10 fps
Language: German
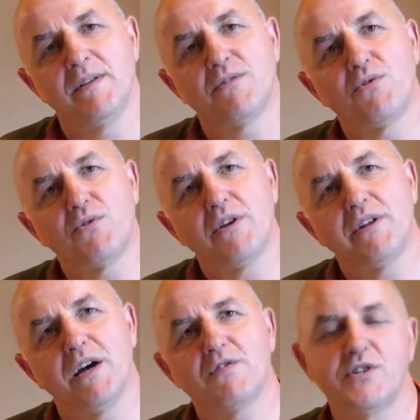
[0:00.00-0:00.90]
in Südtirol
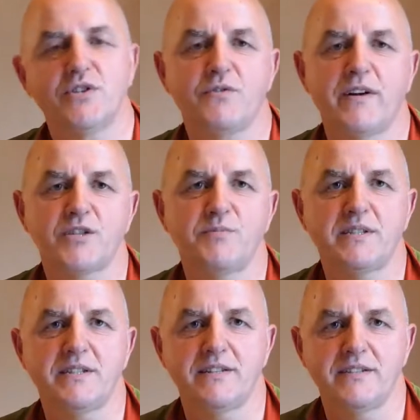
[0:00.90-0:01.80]
hier auf Schneeschuhwandern
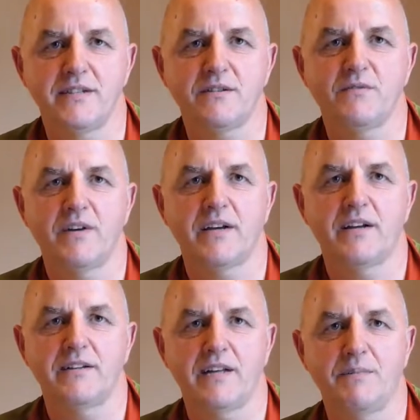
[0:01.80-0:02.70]
spezialisiert und waren
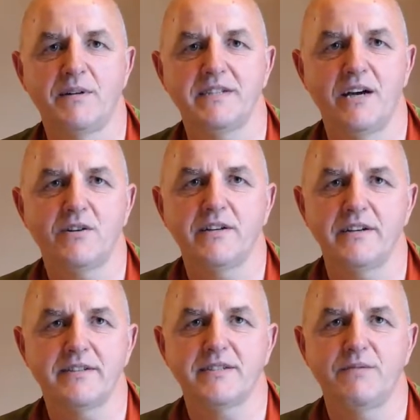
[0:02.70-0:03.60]
dann damals auch
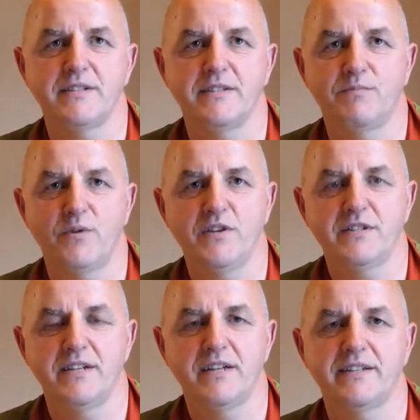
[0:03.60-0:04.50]
der erste, was jetzt
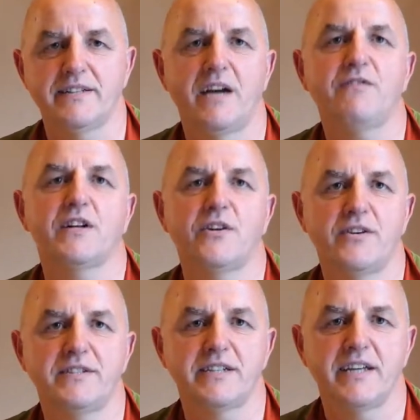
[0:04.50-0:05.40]
professionell seit Anfang der
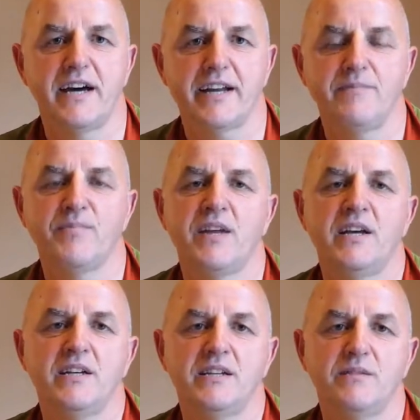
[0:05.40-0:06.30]
90er Jahre
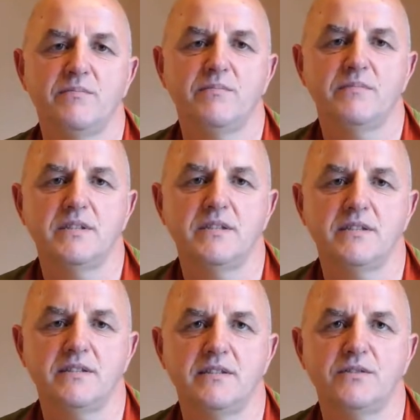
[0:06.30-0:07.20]
eben
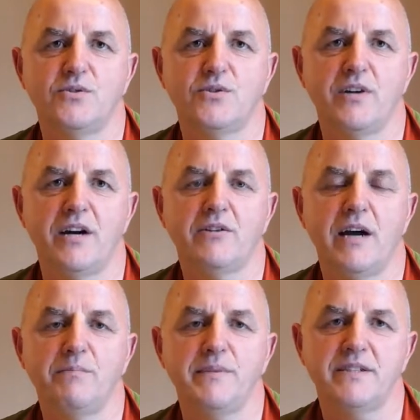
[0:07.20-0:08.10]
hier in Südtirol auch
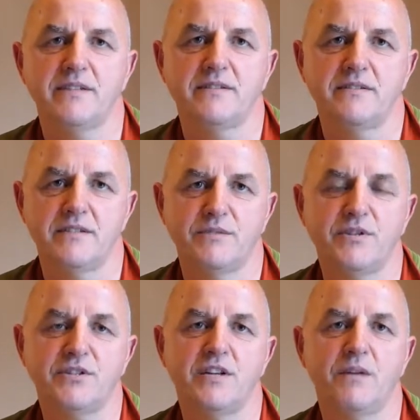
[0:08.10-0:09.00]
anbietet.
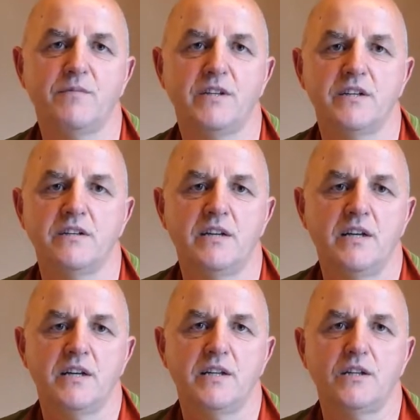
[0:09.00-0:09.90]
Inzwischen haben wir
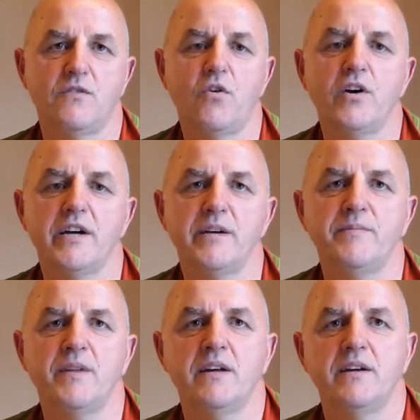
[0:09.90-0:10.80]
in der Woche
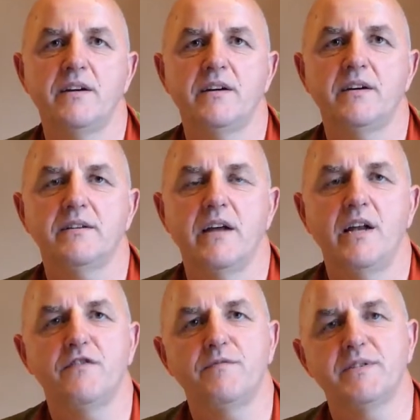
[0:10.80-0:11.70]
äh,
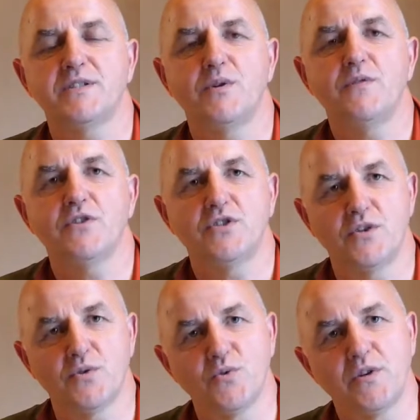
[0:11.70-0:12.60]
elf bis zwölf
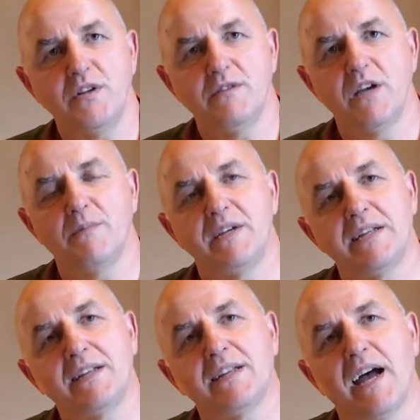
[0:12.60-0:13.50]
verschiedene Touren. Wir haben
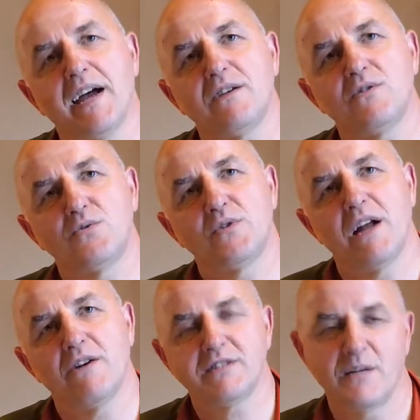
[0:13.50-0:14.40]
jeden Tag
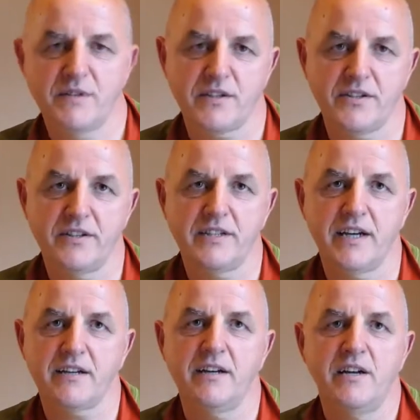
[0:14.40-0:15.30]
Touren, auch Samstag,
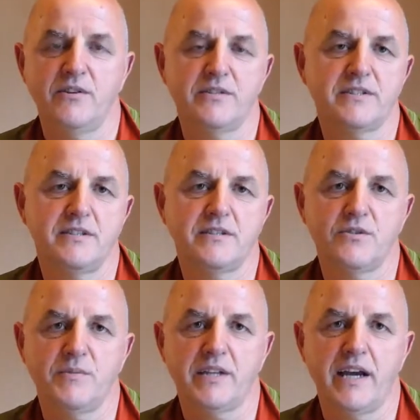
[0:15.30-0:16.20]
Sonntag und sind
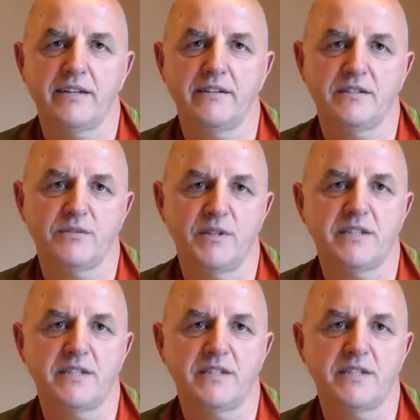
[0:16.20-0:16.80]
somit eigentlich das